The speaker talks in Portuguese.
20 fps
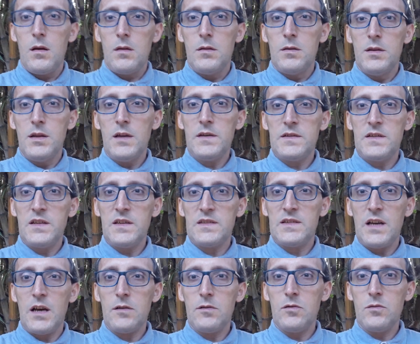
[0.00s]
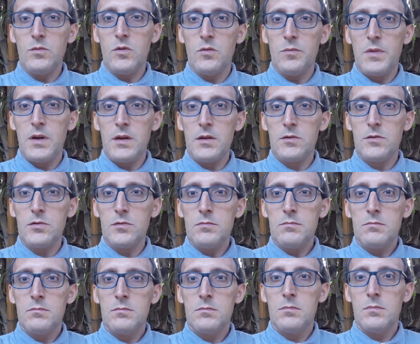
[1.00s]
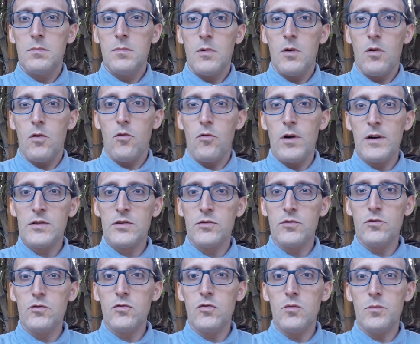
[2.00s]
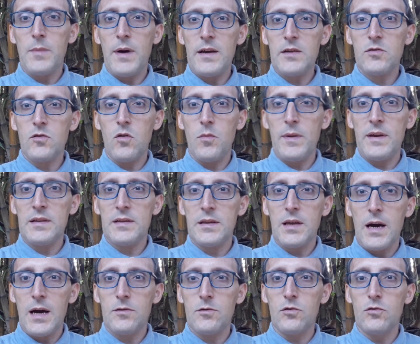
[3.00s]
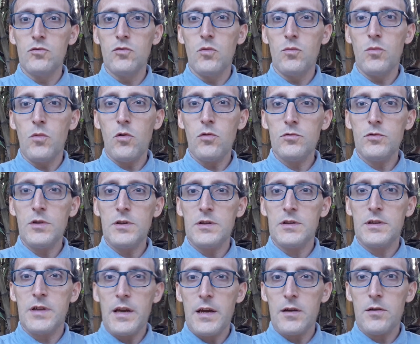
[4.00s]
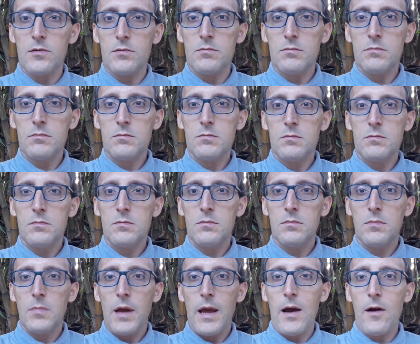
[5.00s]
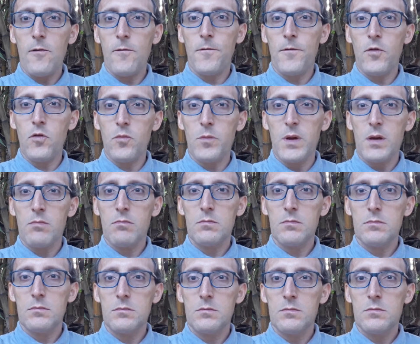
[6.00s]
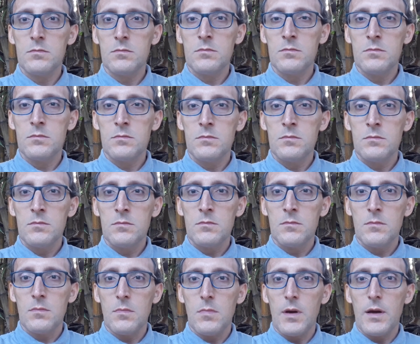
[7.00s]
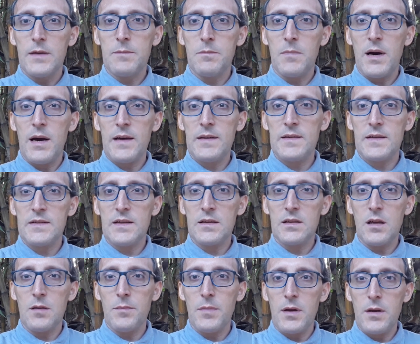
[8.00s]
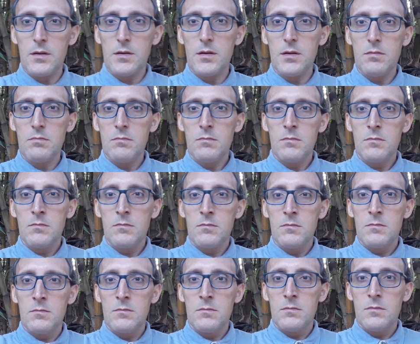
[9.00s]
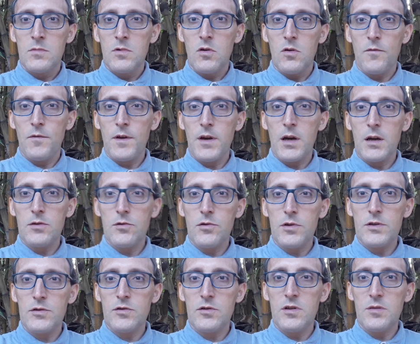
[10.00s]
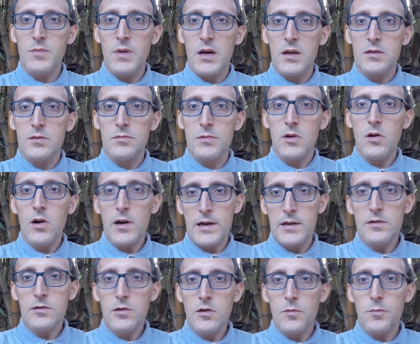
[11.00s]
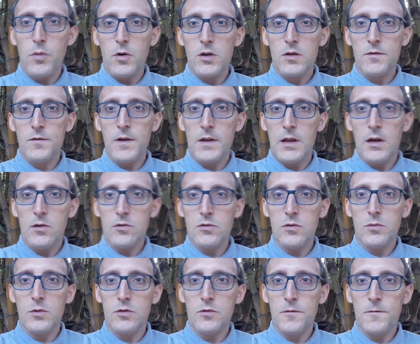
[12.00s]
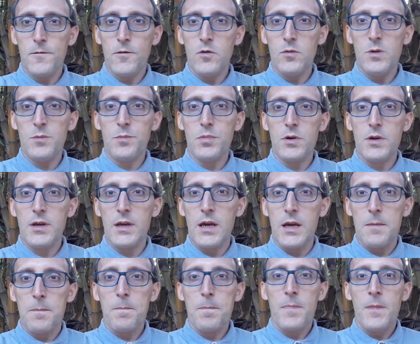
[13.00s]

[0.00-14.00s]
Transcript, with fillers: Neste exato momento, o assunto mais comentado no mundo inteiro é um filme. É mais exatamente o Vingadores Ultimato. Eu acredito que eu posso falar o nome do filme por quê?